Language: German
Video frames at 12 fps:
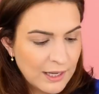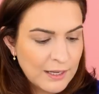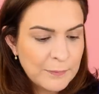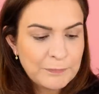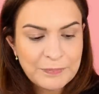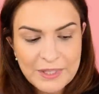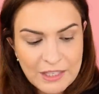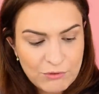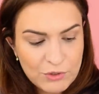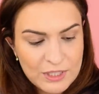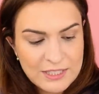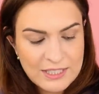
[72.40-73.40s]
Ähm, ich
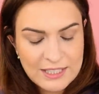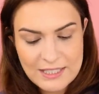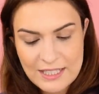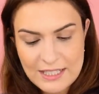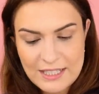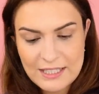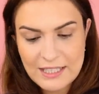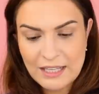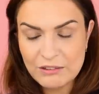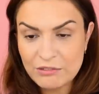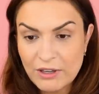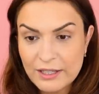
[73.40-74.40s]
würde jetzt tatsächlich
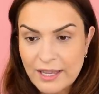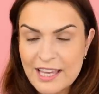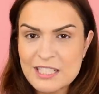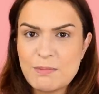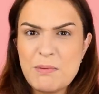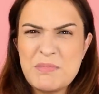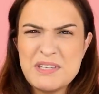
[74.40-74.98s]
anfangen erstmal